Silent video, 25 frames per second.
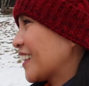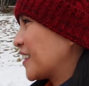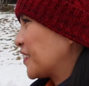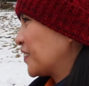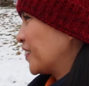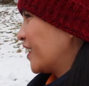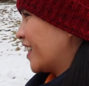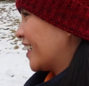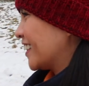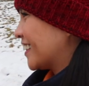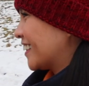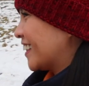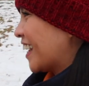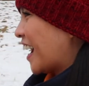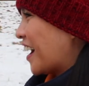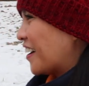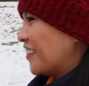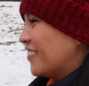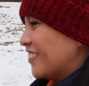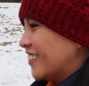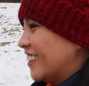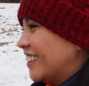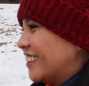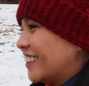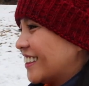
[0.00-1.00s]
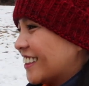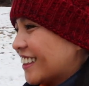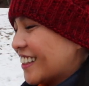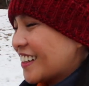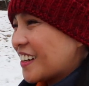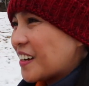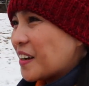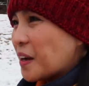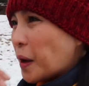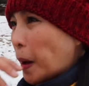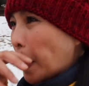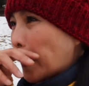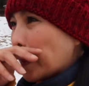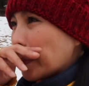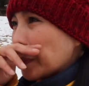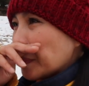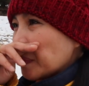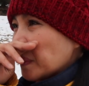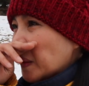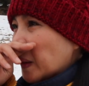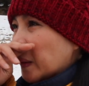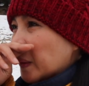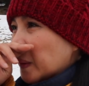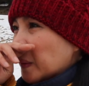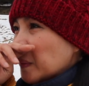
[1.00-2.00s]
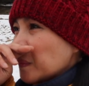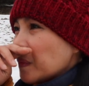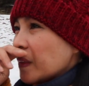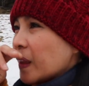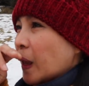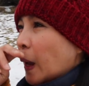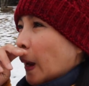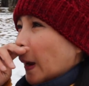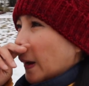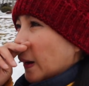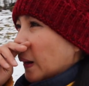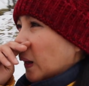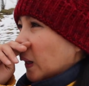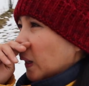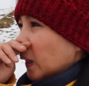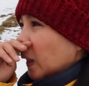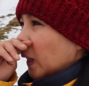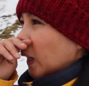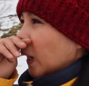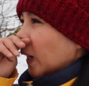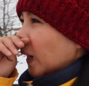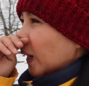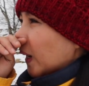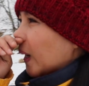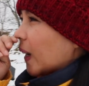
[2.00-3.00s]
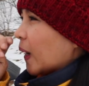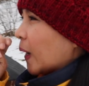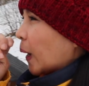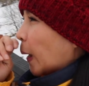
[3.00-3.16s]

Katulad picnic, namin. Picnic area, sliding area.